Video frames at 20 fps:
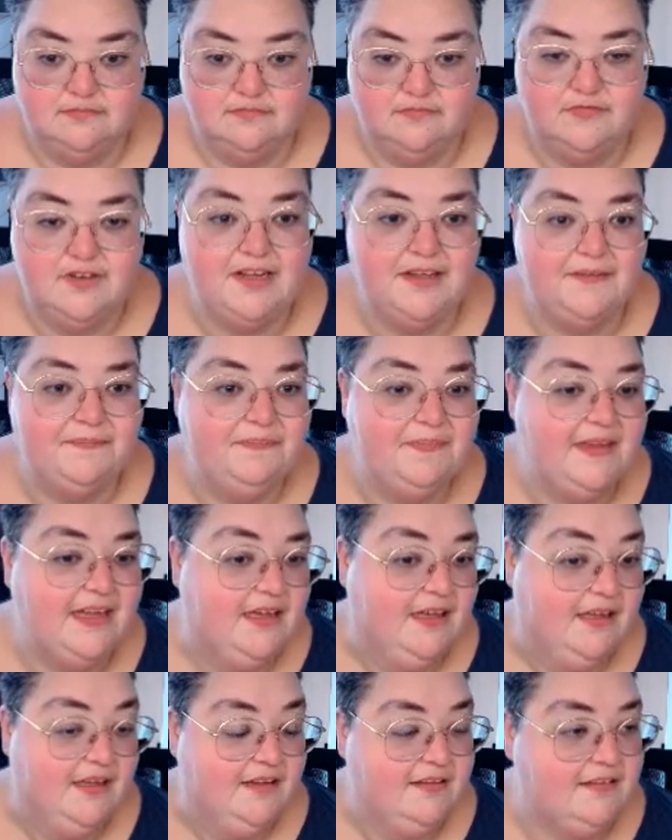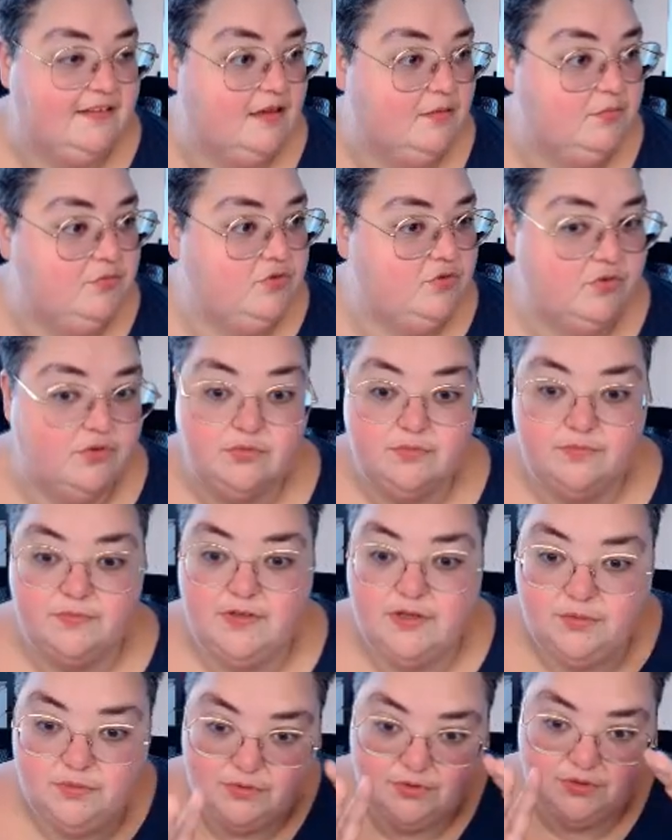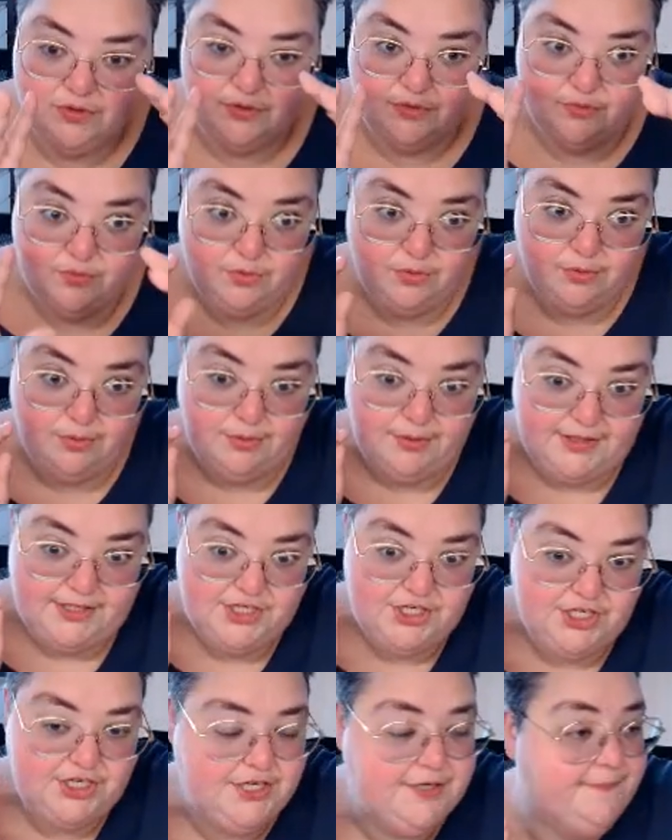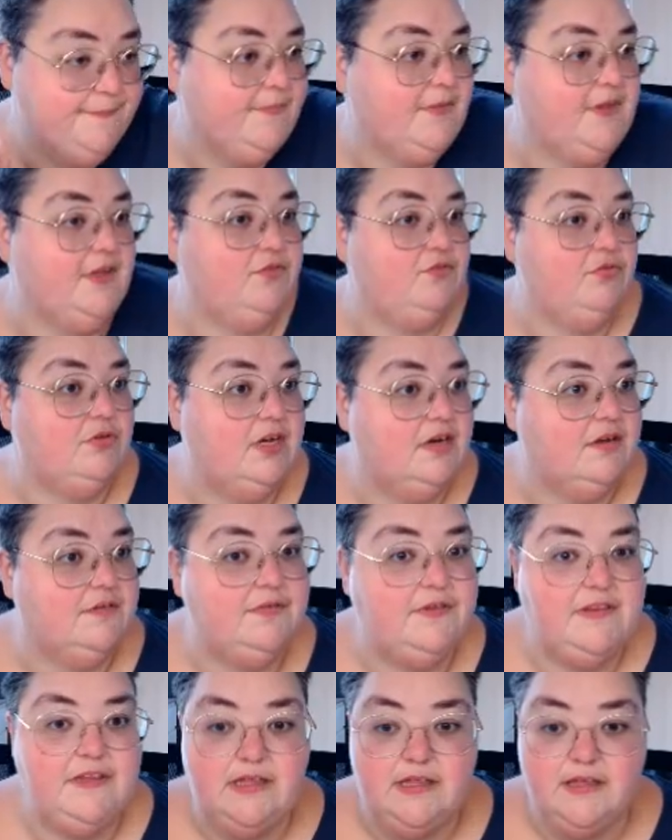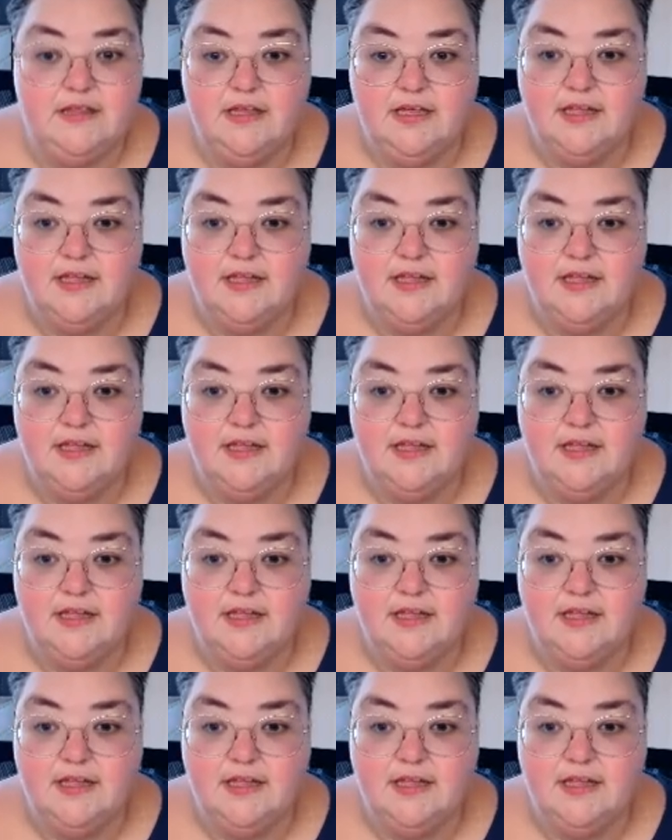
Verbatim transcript: Voilà amusant. Il y a eu une un tunnel infini.